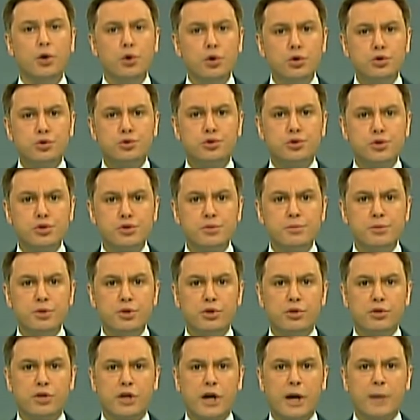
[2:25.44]
300
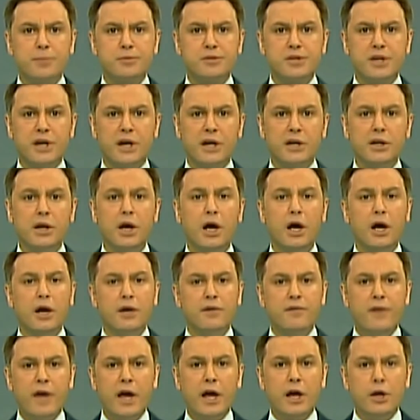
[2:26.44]
milyonu kapsayan
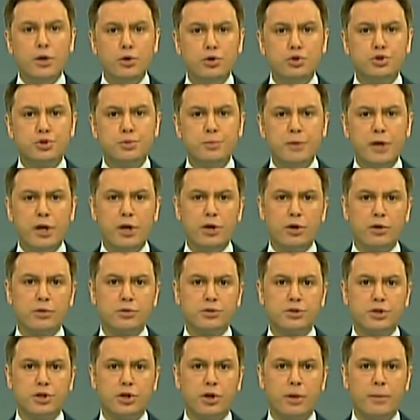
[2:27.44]
ve 3
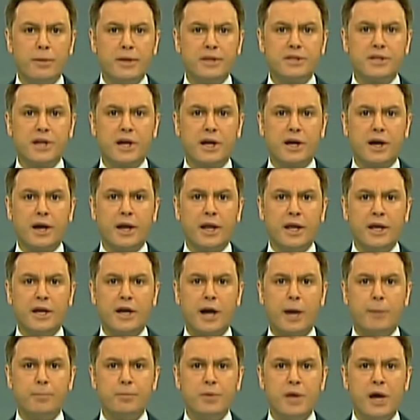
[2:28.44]
milyon kilometre kareyi
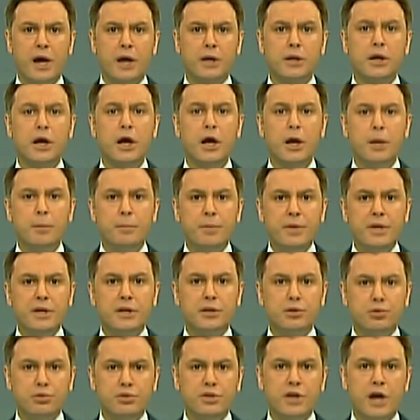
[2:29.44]
kaplayan
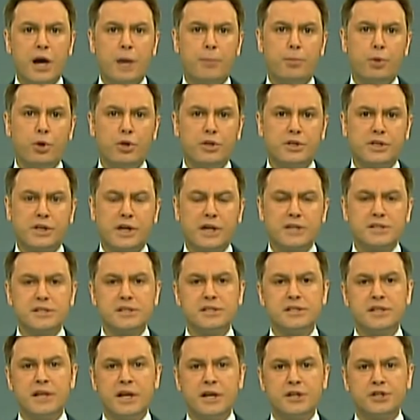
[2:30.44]
bir dünya politikası
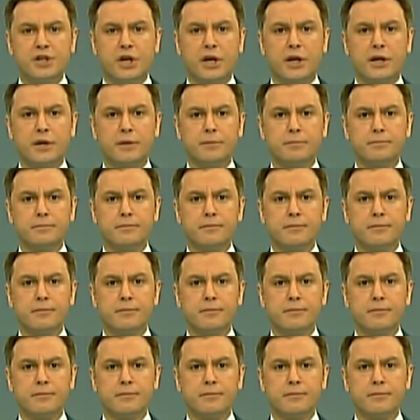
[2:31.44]
izleyecek.